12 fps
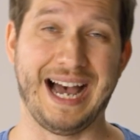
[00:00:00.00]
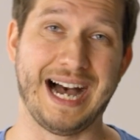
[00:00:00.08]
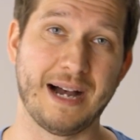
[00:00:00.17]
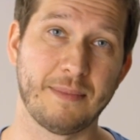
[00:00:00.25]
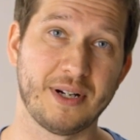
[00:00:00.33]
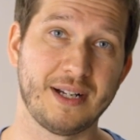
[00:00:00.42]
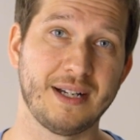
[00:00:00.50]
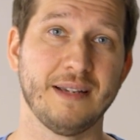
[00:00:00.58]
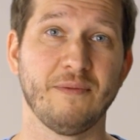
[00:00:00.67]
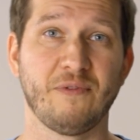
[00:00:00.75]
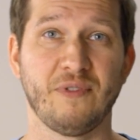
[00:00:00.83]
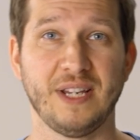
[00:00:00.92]
aber
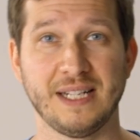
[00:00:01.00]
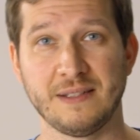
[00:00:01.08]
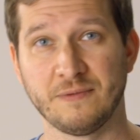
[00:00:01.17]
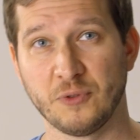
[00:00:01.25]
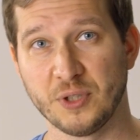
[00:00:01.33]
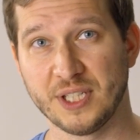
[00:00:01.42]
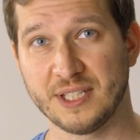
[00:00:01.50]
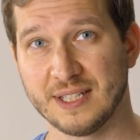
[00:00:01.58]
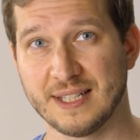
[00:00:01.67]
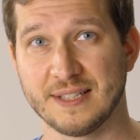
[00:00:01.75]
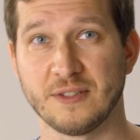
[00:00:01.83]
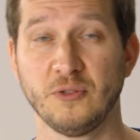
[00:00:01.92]
empfehlen würde ich dir
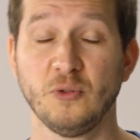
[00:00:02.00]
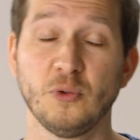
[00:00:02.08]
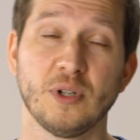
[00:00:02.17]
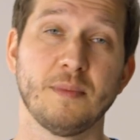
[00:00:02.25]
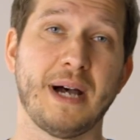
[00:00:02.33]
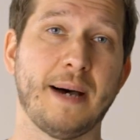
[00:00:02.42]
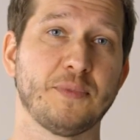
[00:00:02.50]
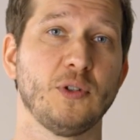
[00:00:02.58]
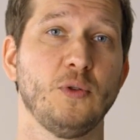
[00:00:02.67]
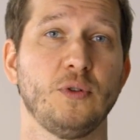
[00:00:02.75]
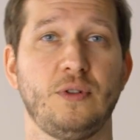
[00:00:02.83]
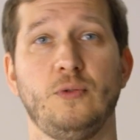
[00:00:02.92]
das nur im
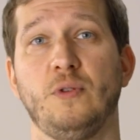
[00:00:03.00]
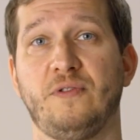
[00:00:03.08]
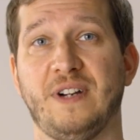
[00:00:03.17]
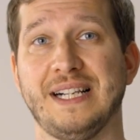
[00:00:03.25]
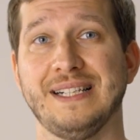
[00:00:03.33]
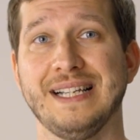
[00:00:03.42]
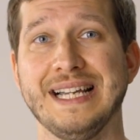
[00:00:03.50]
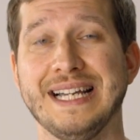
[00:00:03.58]
absoluten Notfall.